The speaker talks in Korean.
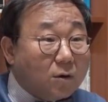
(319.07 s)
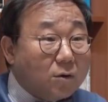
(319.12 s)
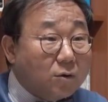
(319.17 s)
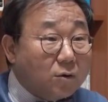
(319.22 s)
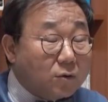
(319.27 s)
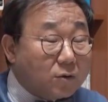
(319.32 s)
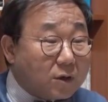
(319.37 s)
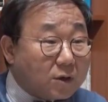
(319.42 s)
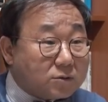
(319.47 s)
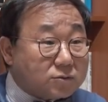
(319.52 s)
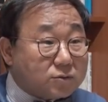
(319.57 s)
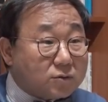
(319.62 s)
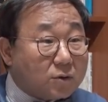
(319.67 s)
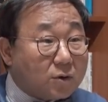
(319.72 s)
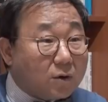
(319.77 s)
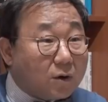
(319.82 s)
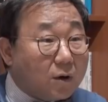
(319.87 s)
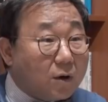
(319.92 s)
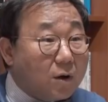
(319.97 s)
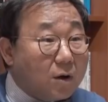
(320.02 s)

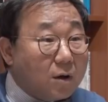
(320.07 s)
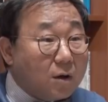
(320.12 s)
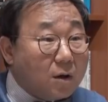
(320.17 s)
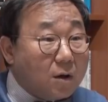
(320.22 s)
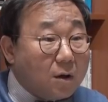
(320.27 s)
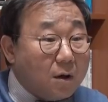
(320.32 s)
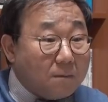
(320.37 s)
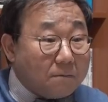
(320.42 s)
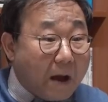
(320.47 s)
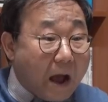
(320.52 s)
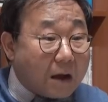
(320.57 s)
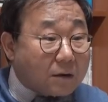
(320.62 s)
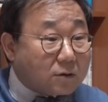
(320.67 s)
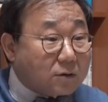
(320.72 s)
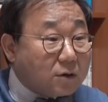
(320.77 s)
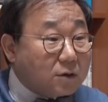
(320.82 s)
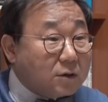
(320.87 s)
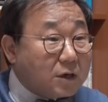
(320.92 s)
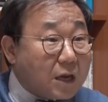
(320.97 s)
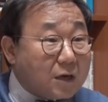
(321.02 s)
언론에서 생식기만
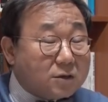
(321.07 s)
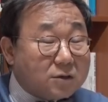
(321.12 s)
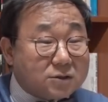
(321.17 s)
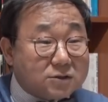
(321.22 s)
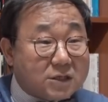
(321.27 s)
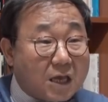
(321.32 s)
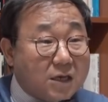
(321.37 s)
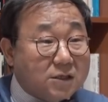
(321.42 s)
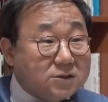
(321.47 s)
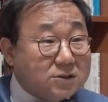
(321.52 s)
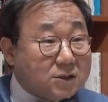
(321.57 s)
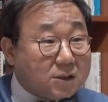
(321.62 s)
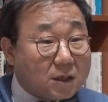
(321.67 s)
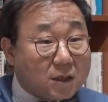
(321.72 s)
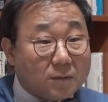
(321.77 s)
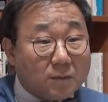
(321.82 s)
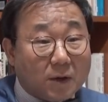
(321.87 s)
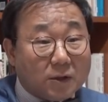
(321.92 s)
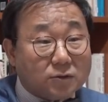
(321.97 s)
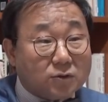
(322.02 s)
박근혜는
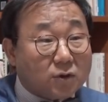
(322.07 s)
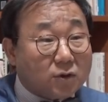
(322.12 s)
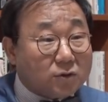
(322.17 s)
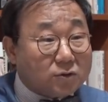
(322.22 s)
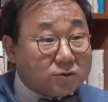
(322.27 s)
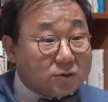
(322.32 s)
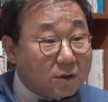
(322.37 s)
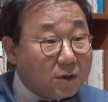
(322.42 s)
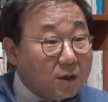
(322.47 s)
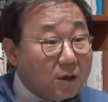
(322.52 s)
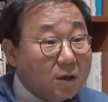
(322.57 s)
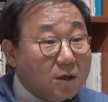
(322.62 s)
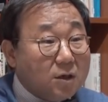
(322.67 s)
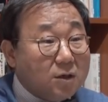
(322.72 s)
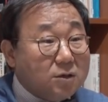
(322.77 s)
생식기만 여